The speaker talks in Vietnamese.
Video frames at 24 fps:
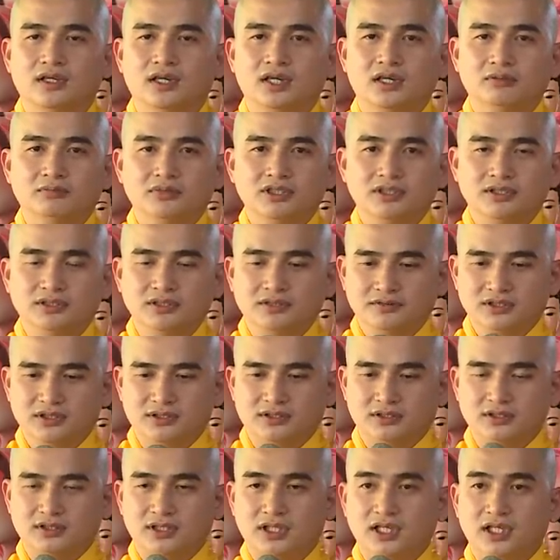Anh mới thưa với
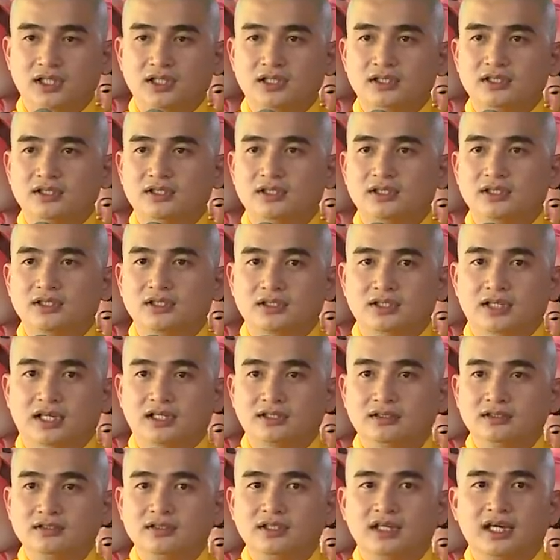Thượng Đế,
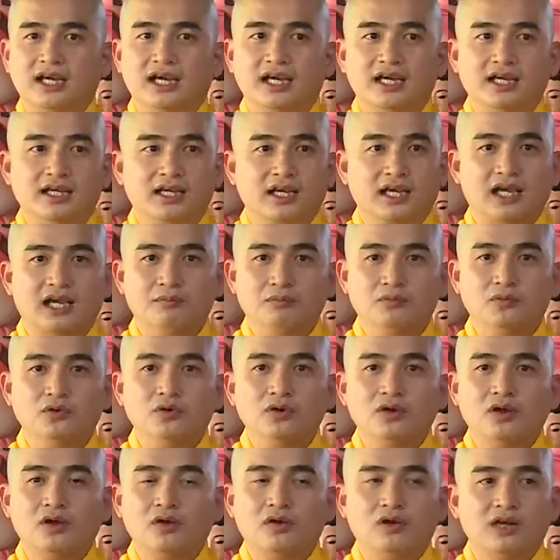dạ thưa Ngài, Ngài
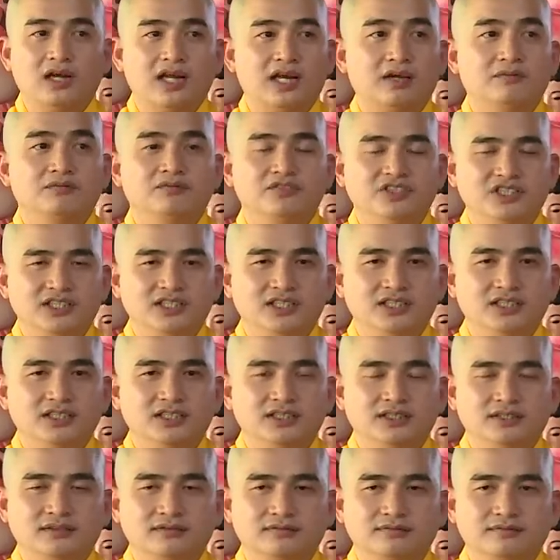muốn con làm việc
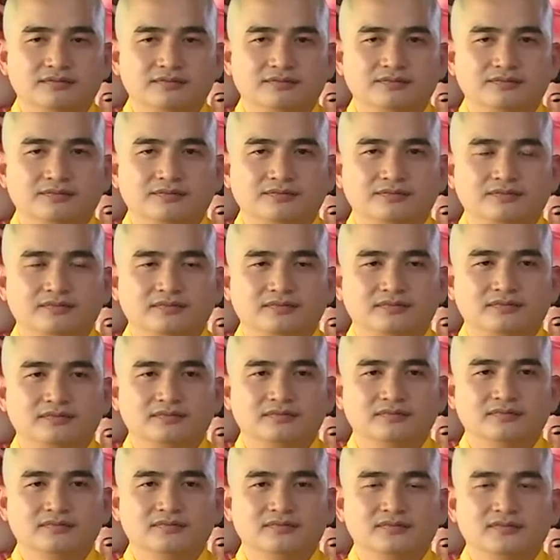gì?
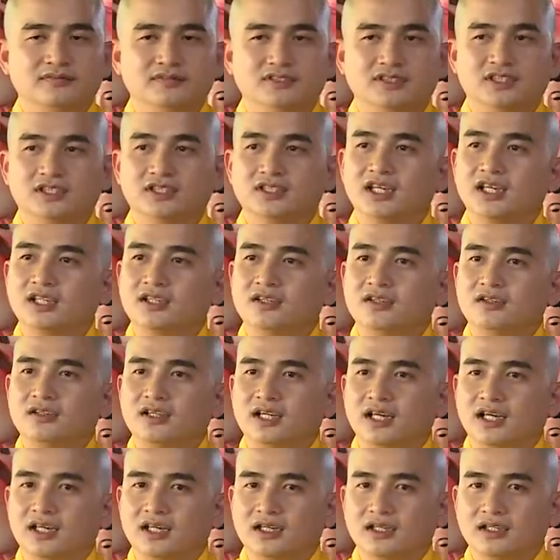Thượng Đế nói
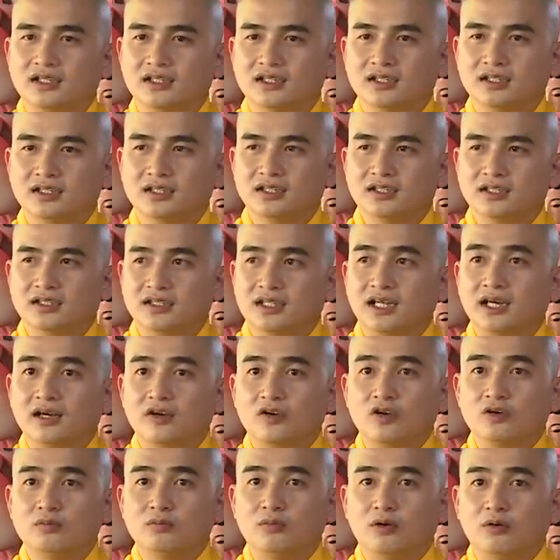rằng ta
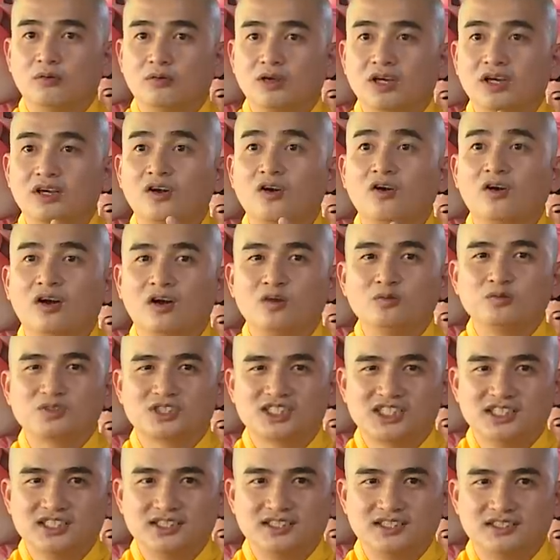có một cái con ốc
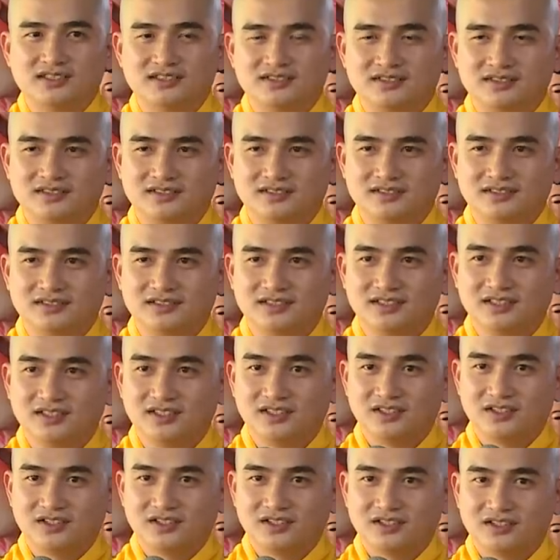sên,
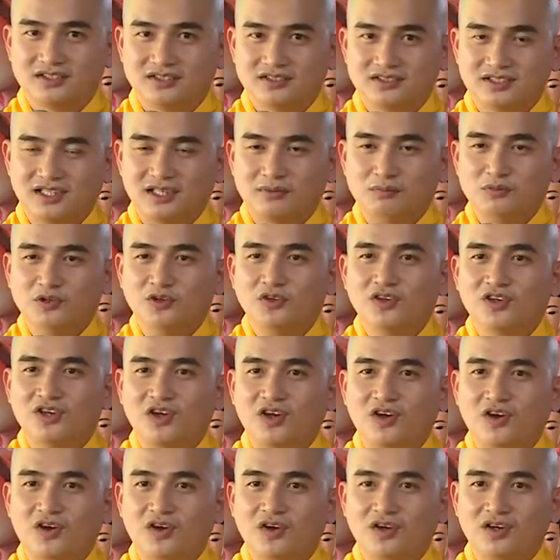ta muốn
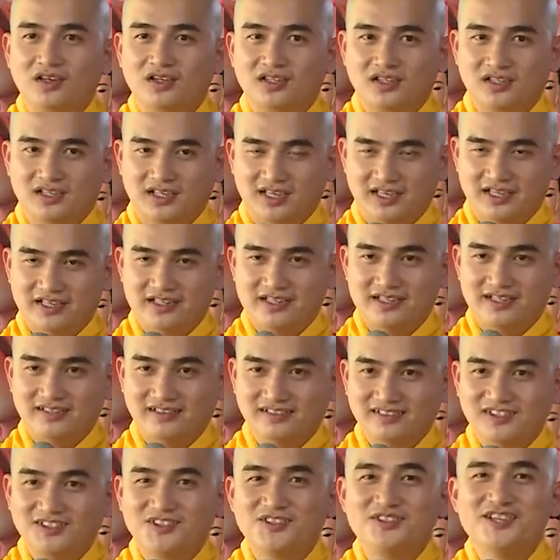con hãy
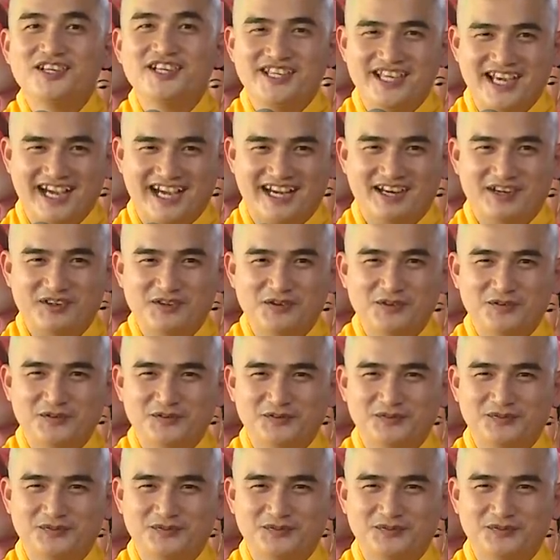dẫn nó đi dạo.